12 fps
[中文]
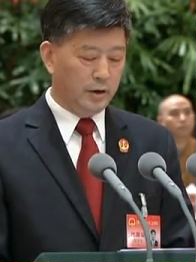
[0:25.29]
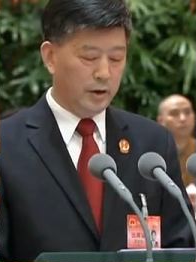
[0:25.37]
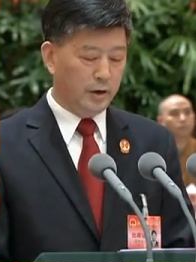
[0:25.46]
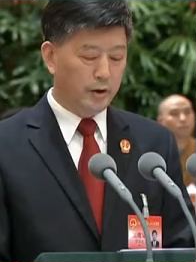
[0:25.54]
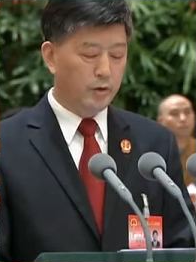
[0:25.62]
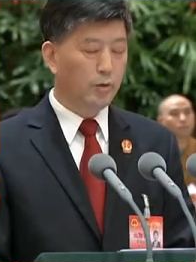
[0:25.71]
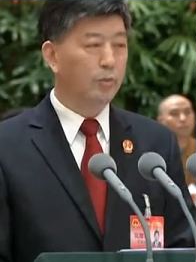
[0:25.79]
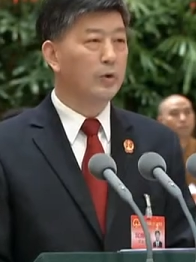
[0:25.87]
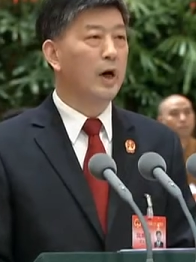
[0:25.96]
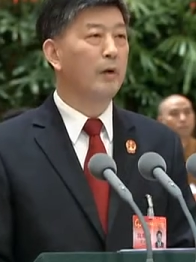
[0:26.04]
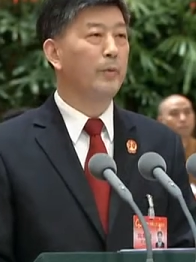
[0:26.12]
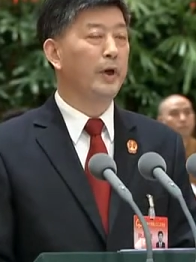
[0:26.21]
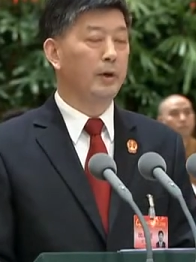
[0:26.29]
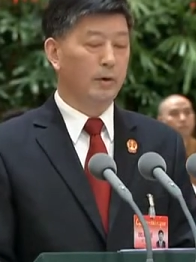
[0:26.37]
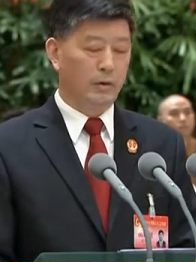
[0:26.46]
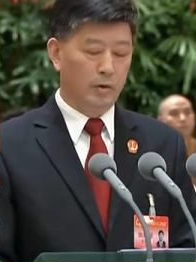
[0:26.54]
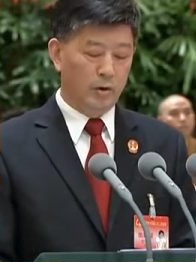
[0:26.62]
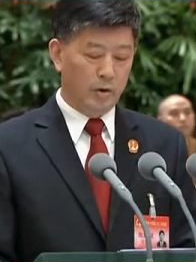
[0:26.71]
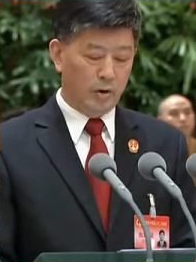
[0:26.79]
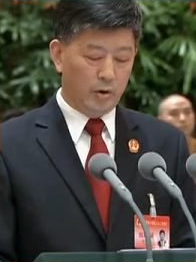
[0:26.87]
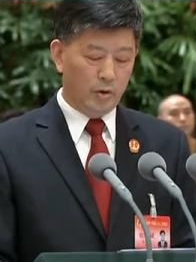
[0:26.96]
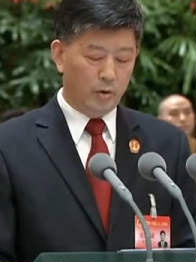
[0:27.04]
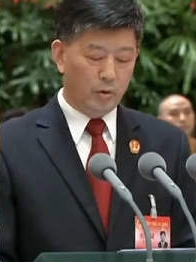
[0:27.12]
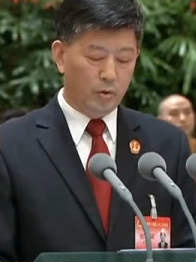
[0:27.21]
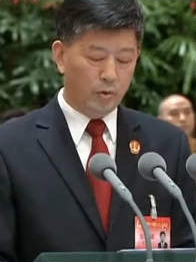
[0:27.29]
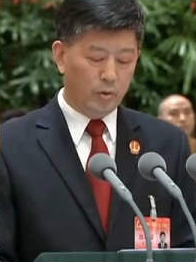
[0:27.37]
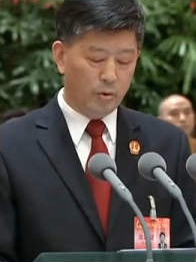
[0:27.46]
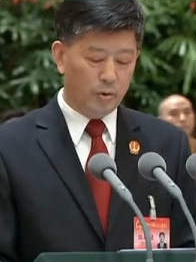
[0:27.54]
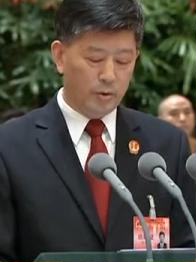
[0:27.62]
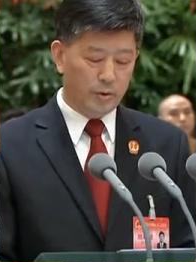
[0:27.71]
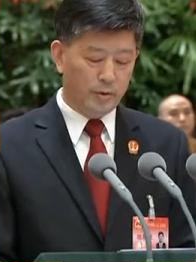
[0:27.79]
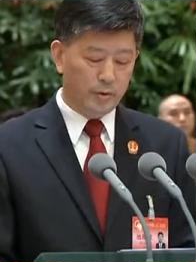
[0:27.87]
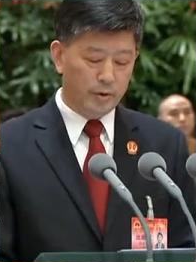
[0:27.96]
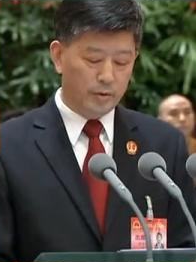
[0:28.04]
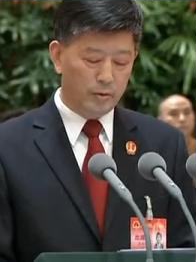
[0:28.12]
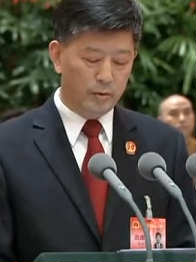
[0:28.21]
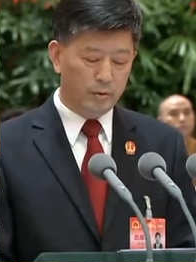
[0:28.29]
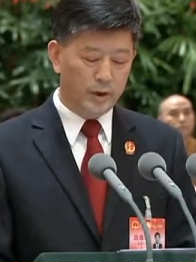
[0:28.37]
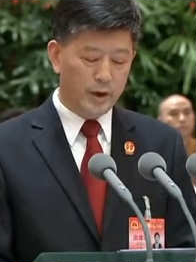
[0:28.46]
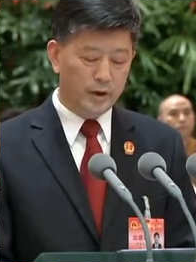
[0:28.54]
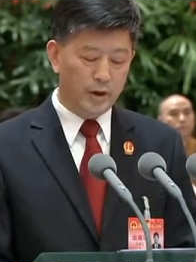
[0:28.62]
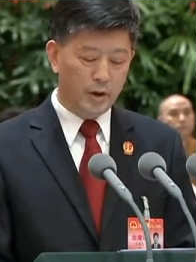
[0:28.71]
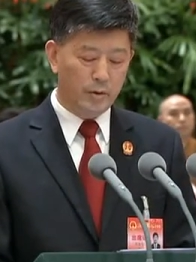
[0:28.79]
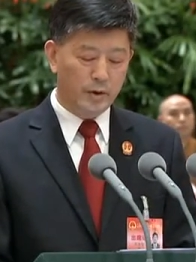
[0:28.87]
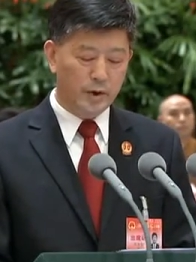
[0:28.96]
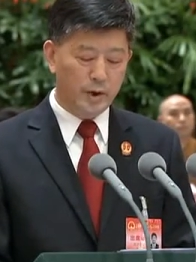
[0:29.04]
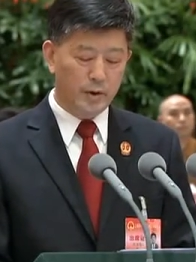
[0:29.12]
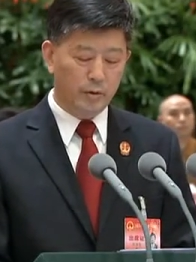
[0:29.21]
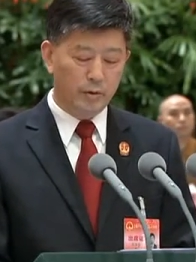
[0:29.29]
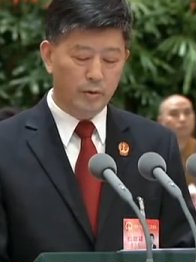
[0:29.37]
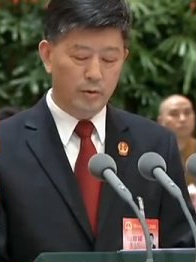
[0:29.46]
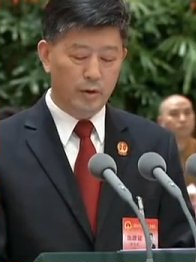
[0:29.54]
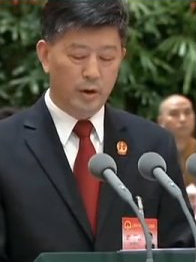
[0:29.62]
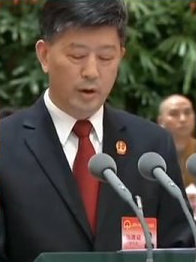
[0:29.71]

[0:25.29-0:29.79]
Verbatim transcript: 警钟长鸣，巩固群众路线教育试点活动